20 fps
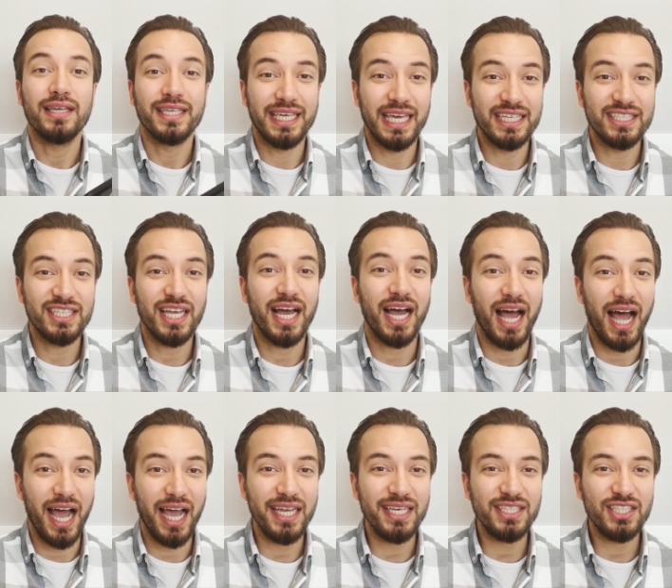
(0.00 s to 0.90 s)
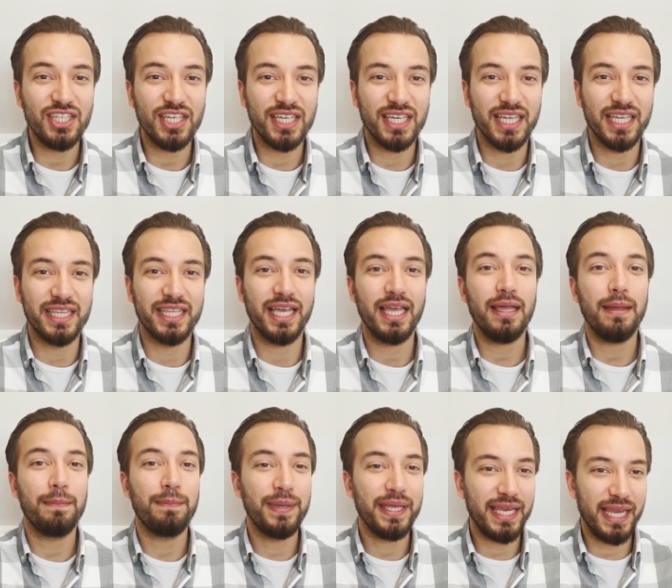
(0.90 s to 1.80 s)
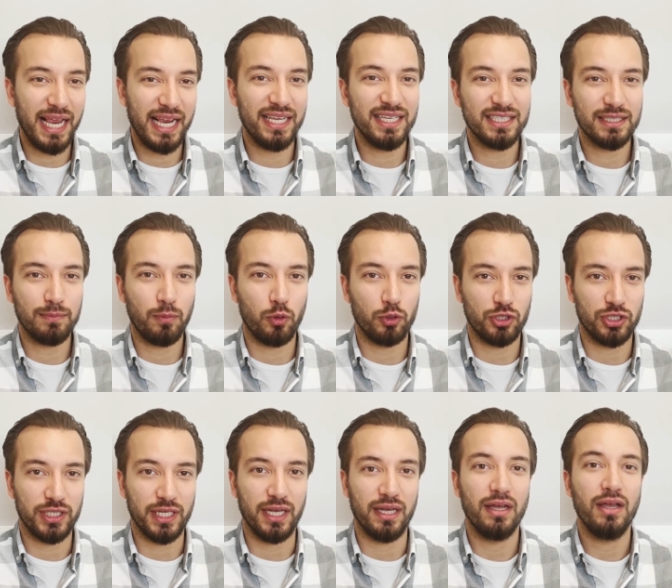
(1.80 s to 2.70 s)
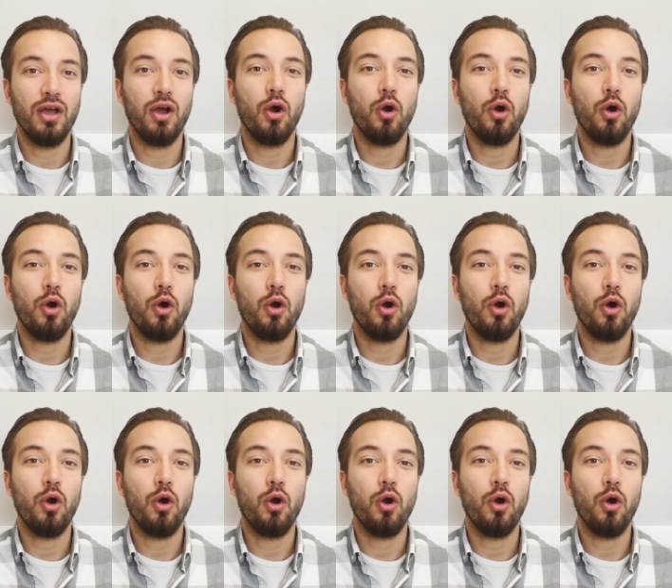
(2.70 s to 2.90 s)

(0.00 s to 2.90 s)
Keza aynı şekilde bir eliniz boşta.